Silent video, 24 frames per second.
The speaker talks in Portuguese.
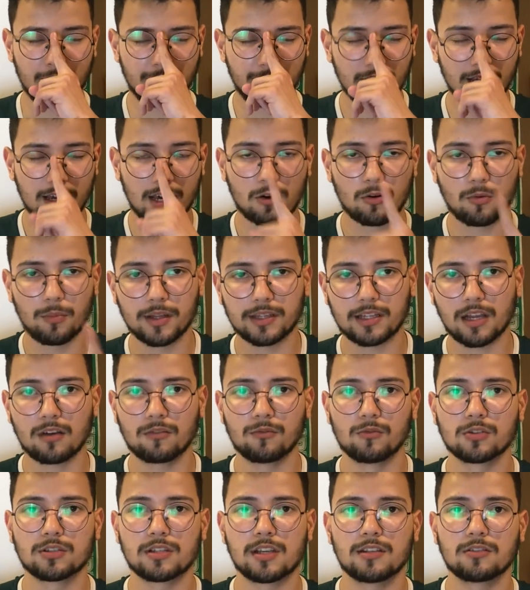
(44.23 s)
Enfim, quero comentar com
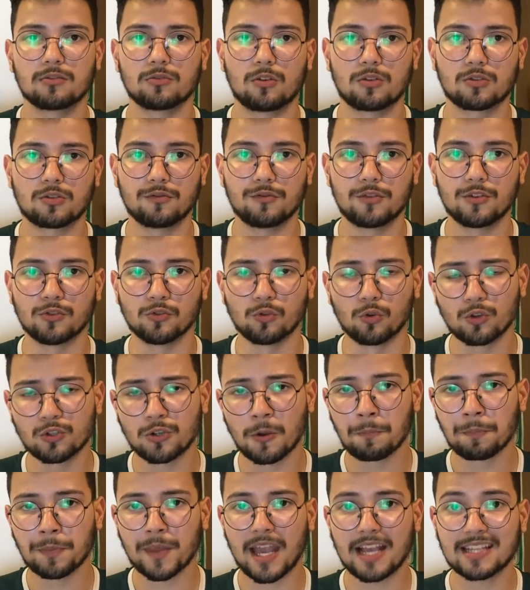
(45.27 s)
vocês no nosso vídeo hoje
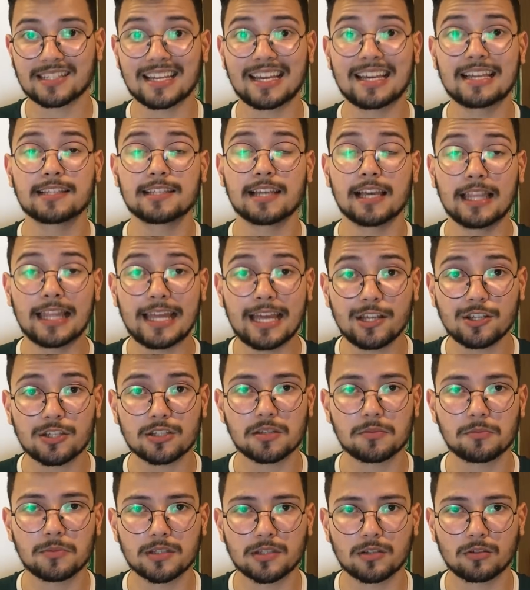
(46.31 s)
essa excelente
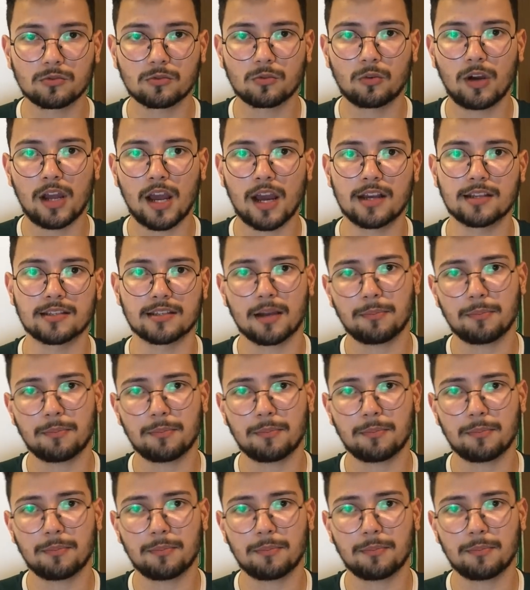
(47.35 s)
exibição do Goiás.